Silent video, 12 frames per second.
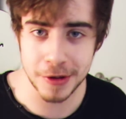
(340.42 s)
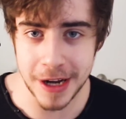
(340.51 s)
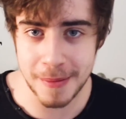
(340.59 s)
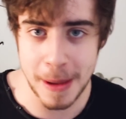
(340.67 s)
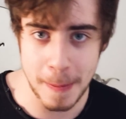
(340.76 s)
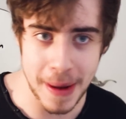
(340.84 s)

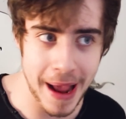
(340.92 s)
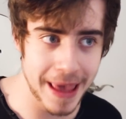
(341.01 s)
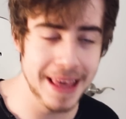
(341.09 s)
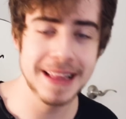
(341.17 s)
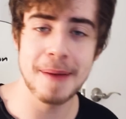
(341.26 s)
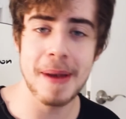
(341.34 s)
contra mim para
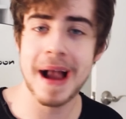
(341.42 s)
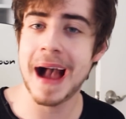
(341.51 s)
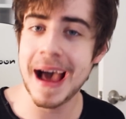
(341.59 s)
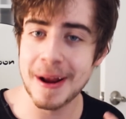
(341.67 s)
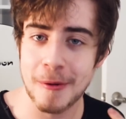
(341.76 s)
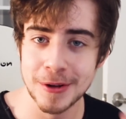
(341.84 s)
rir da minha
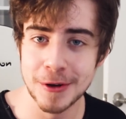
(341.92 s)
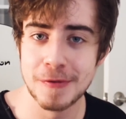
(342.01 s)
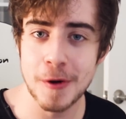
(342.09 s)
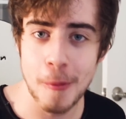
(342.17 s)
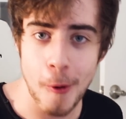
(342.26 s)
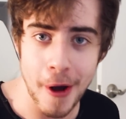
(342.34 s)
cara quando eu
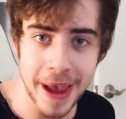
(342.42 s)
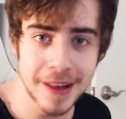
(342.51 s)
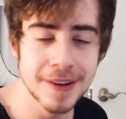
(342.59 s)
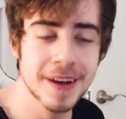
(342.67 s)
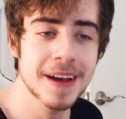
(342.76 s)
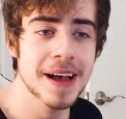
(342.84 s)
fico
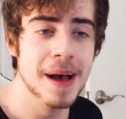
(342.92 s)
morrendo,